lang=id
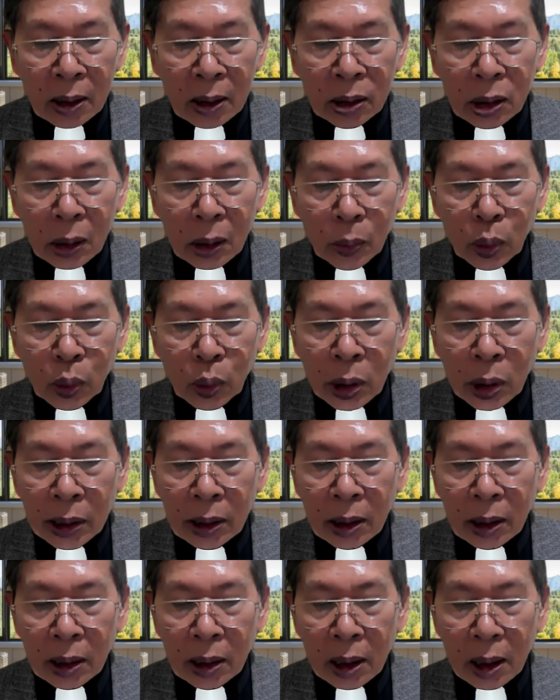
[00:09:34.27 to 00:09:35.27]
semua
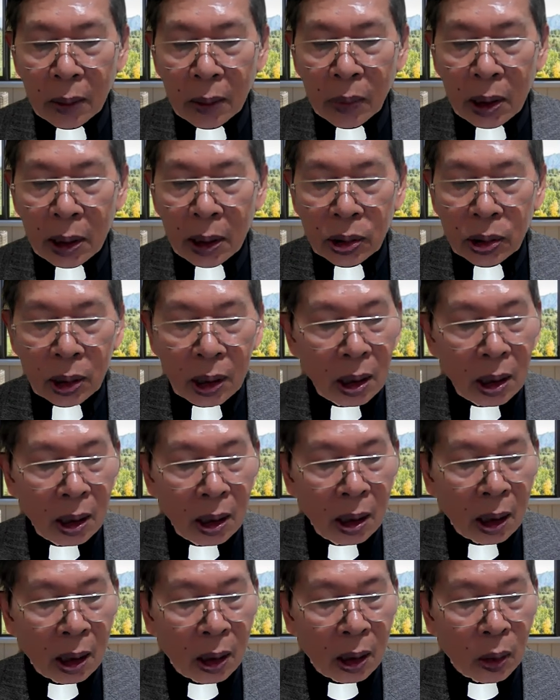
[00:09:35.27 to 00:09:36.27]
yang kami
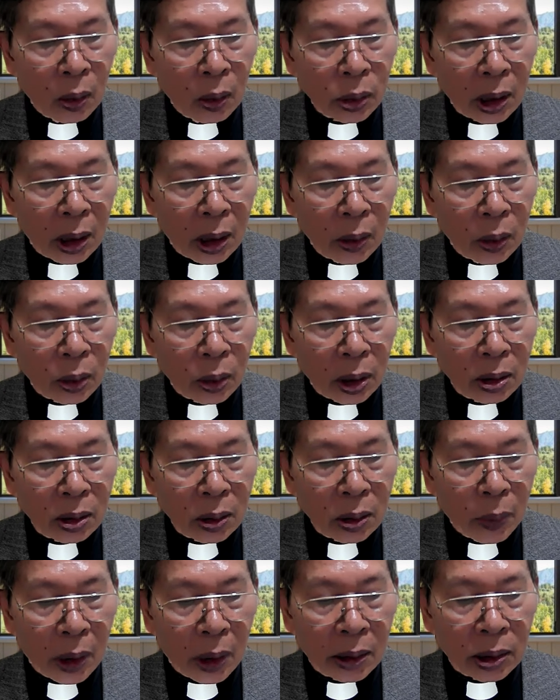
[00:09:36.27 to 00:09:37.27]
kasihi anggota-anggota
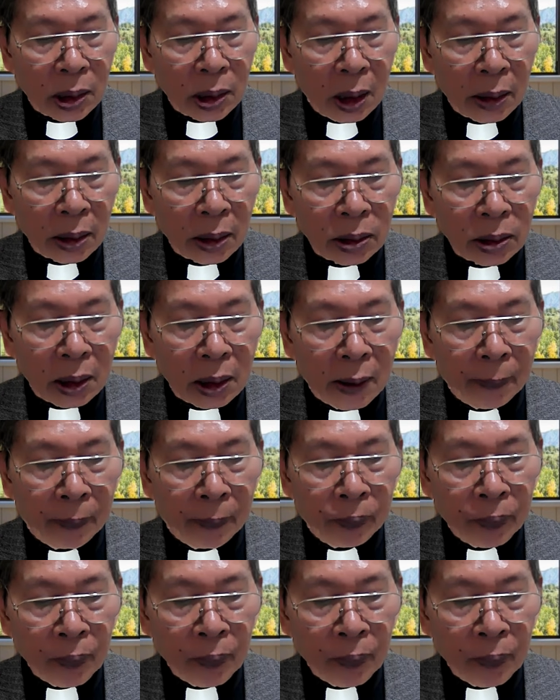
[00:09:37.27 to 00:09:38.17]
jemaat Silengsi,